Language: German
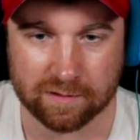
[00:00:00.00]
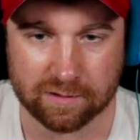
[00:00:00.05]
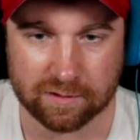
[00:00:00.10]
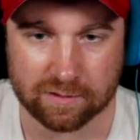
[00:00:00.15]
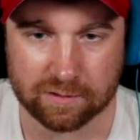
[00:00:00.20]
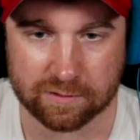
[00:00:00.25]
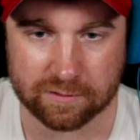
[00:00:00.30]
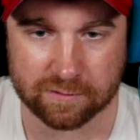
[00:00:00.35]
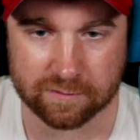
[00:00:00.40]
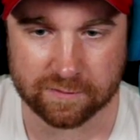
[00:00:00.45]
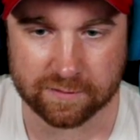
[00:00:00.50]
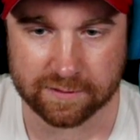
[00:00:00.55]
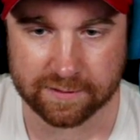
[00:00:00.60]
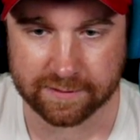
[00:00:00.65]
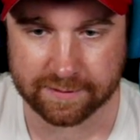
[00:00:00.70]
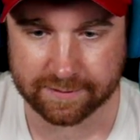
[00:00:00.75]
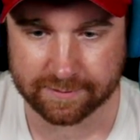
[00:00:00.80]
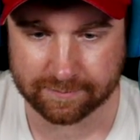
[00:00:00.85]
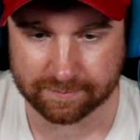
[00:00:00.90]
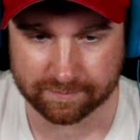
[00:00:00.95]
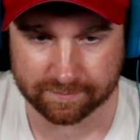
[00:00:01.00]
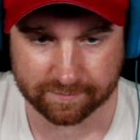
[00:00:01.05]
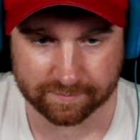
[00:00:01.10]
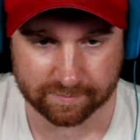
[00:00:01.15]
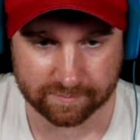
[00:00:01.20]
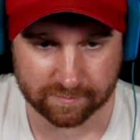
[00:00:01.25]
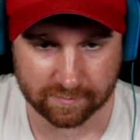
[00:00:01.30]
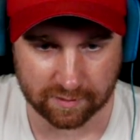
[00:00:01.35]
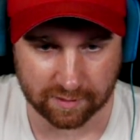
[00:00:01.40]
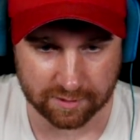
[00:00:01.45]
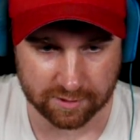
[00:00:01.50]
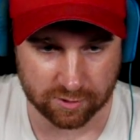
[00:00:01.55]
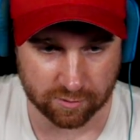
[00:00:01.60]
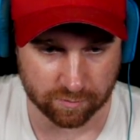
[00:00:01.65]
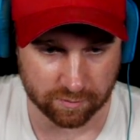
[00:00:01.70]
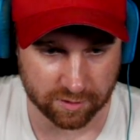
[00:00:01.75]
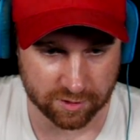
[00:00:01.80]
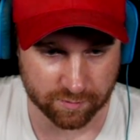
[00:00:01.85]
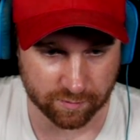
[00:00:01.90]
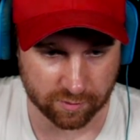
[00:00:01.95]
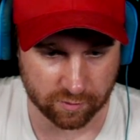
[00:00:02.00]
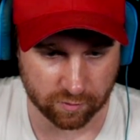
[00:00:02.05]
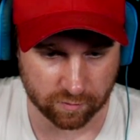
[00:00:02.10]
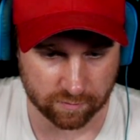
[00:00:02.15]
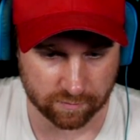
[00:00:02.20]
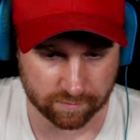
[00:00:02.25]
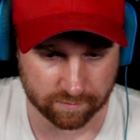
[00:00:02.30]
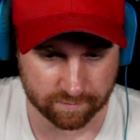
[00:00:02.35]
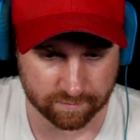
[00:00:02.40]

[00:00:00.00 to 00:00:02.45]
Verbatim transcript: oh, naja. Ja, ich komm gleich mal gucken.